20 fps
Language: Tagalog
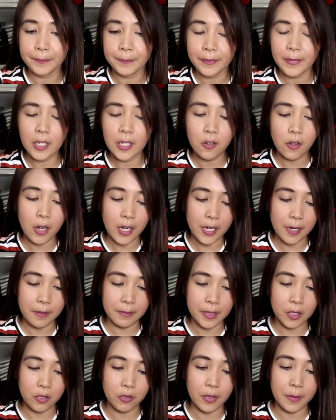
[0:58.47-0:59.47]
hindi ko alam,
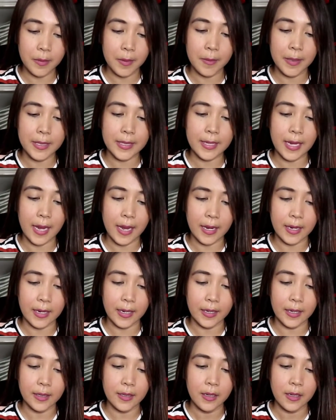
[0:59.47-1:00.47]
hindi ko
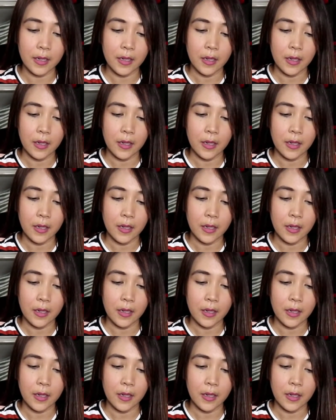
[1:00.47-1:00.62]
nababasahin.